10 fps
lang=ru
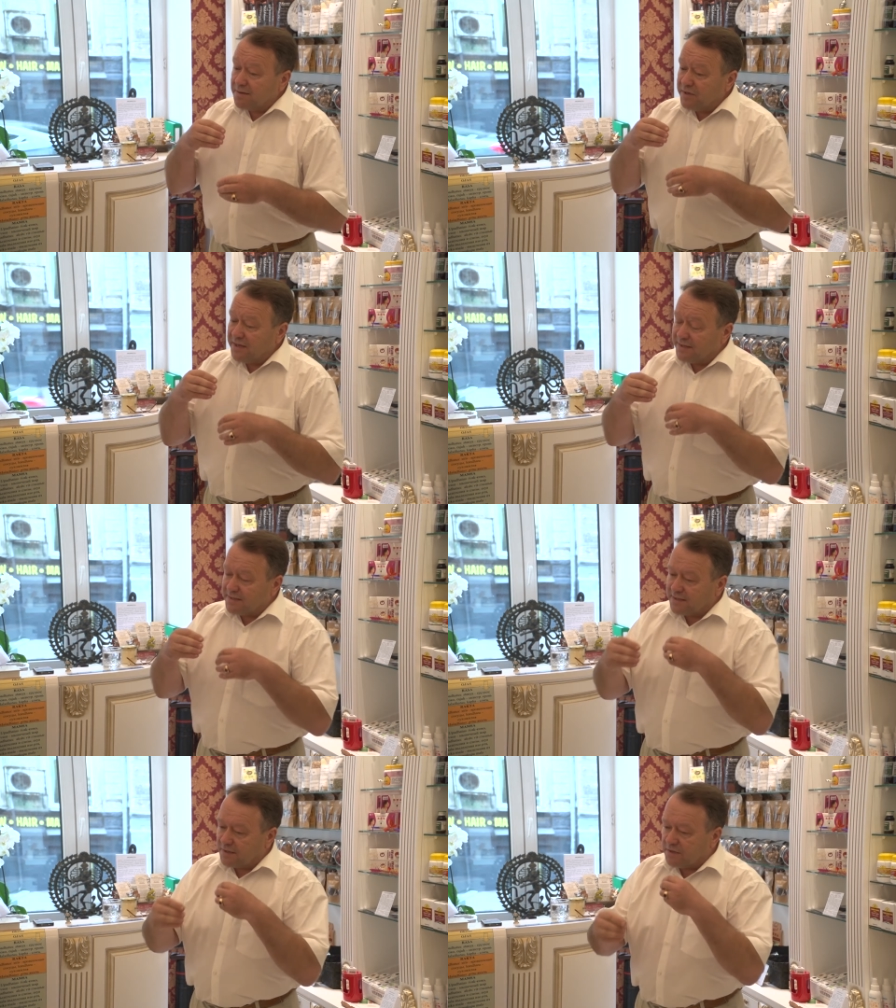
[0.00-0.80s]
мы эти
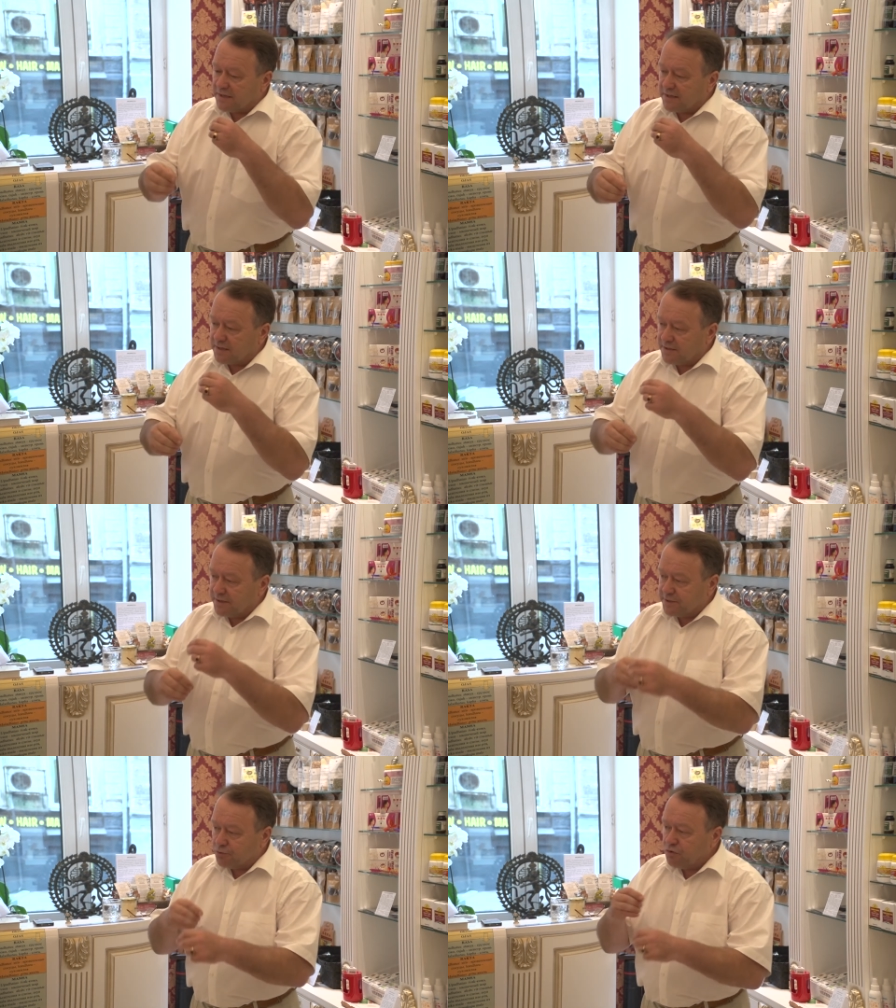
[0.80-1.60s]
слова
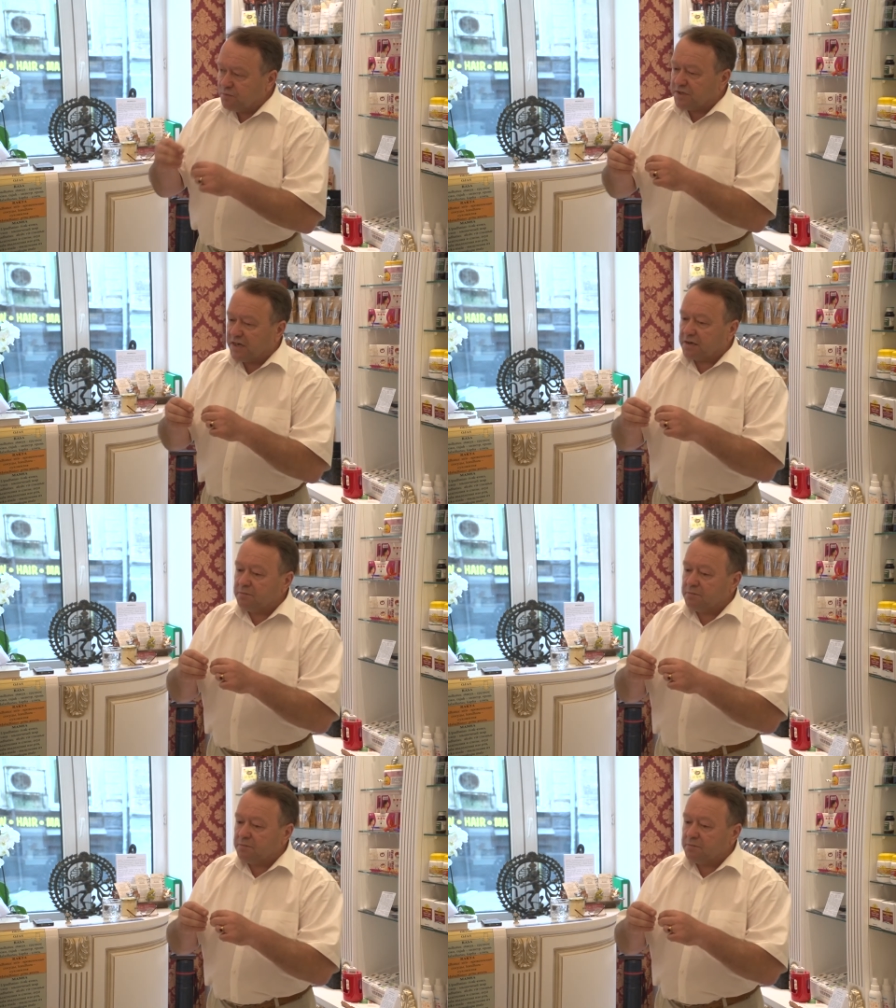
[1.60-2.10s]
характеризуем так,